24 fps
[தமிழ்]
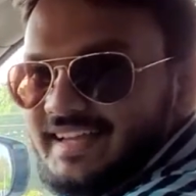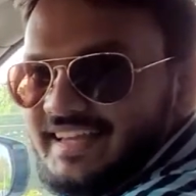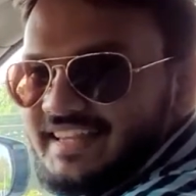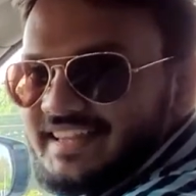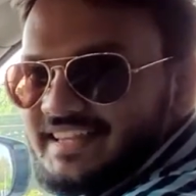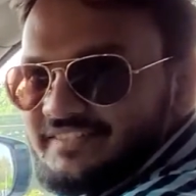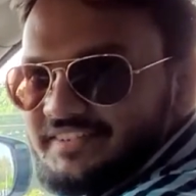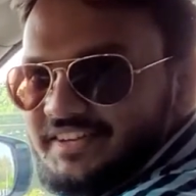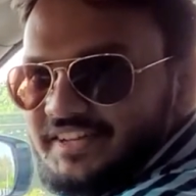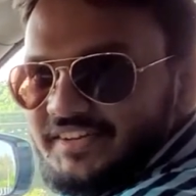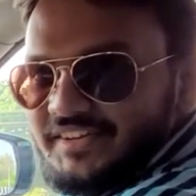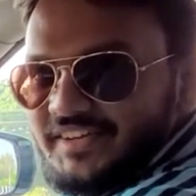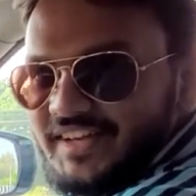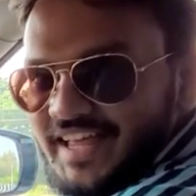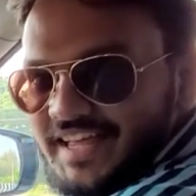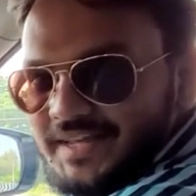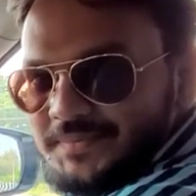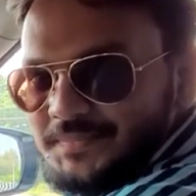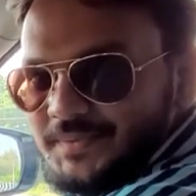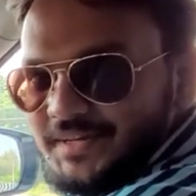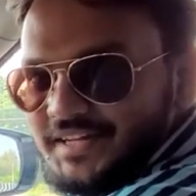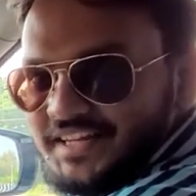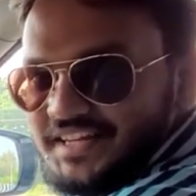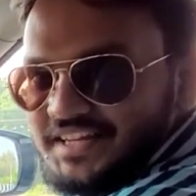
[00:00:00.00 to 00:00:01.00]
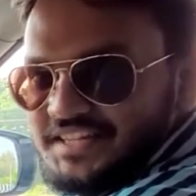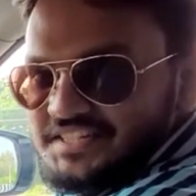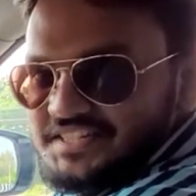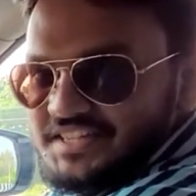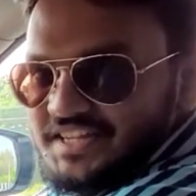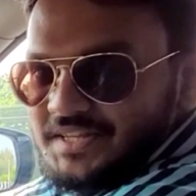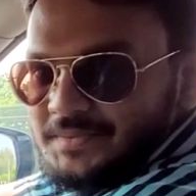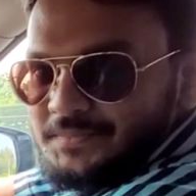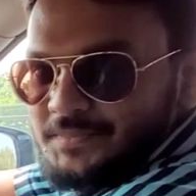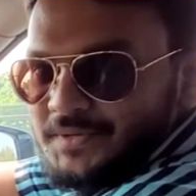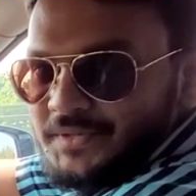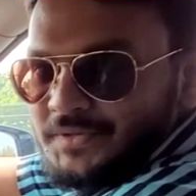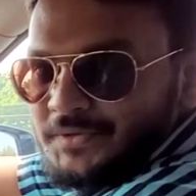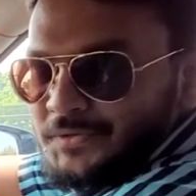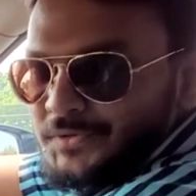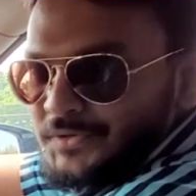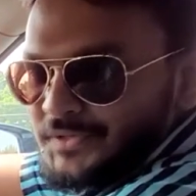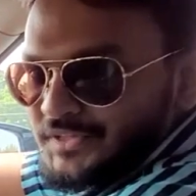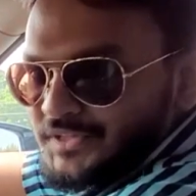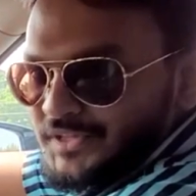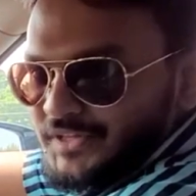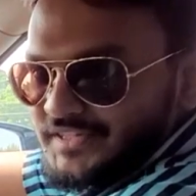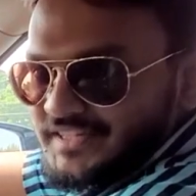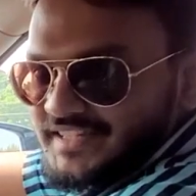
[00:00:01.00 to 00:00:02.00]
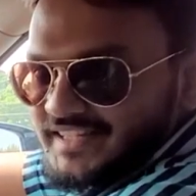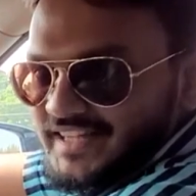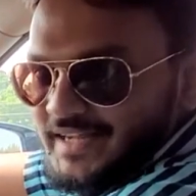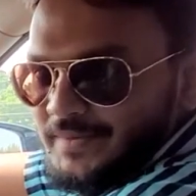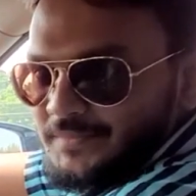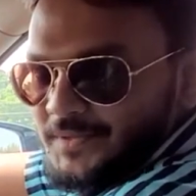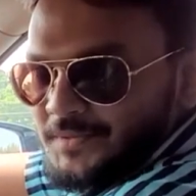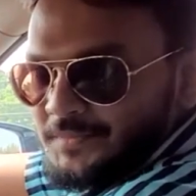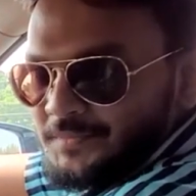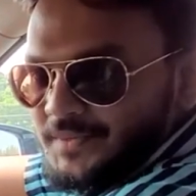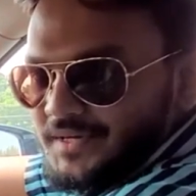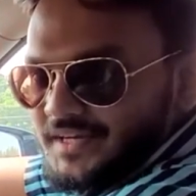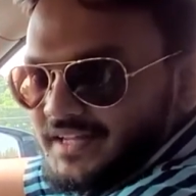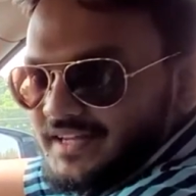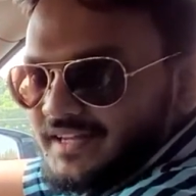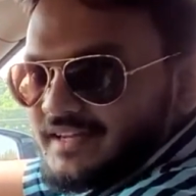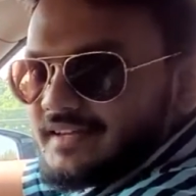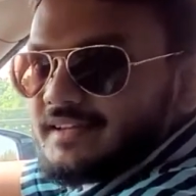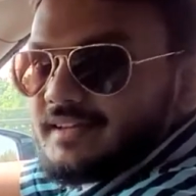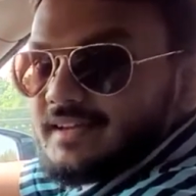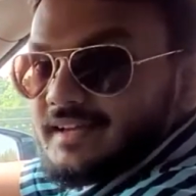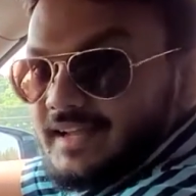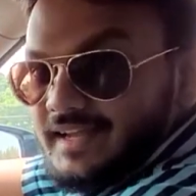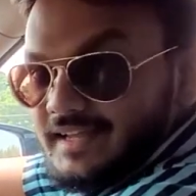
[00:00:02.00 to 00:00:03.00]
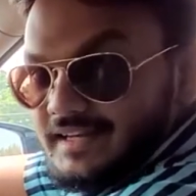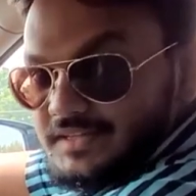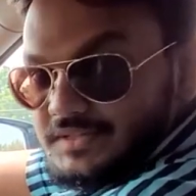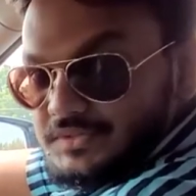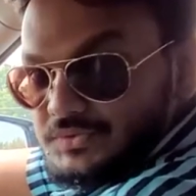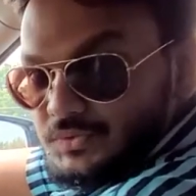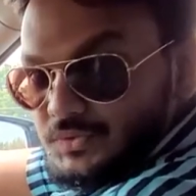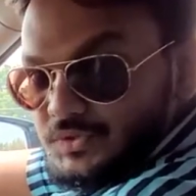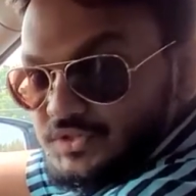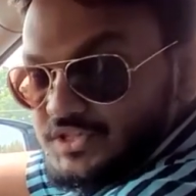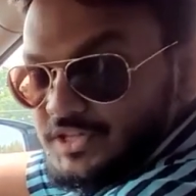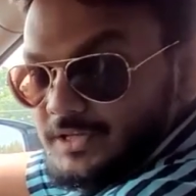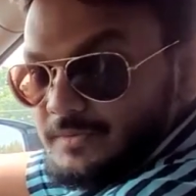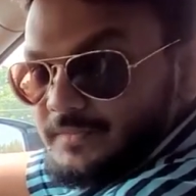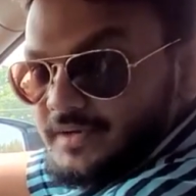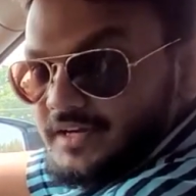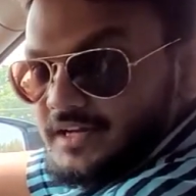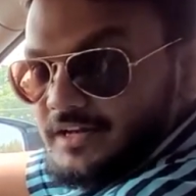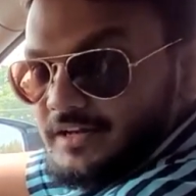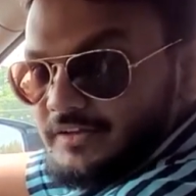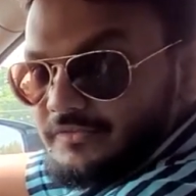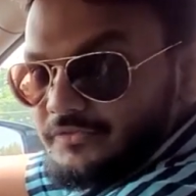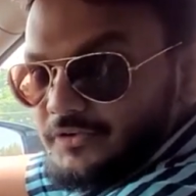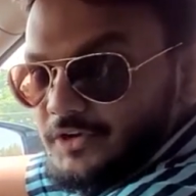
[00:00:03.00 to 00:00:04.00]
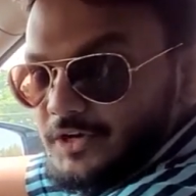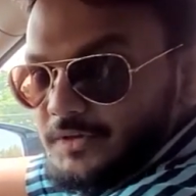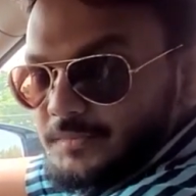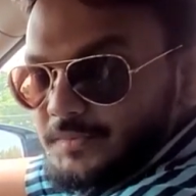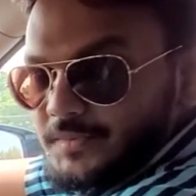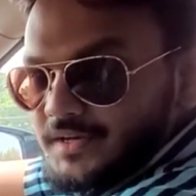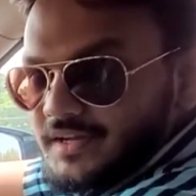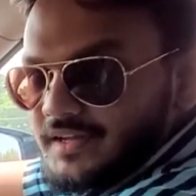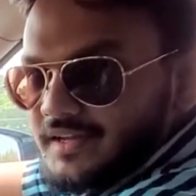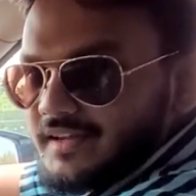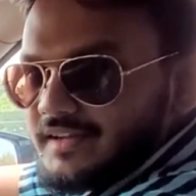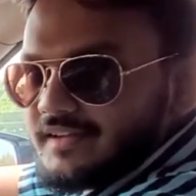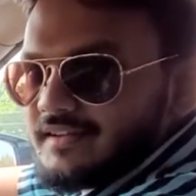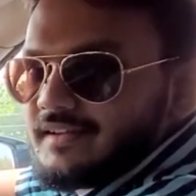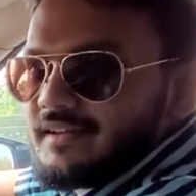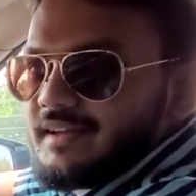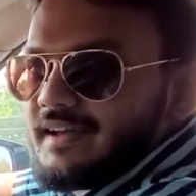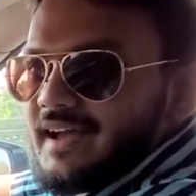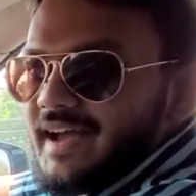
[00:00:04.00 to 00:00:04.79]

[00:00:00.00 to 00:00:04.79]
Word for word: இந்த வீடியோவை லைக் பண்ணுங்கள் ஷேர் பண்ணுங்கள் உங்கள் தாட்ஸை கமெண்ட் பண்ணுங்கள் என்னை சோஷியல் மீடியாவில் ஃபாலோ பண்ணுங்கள்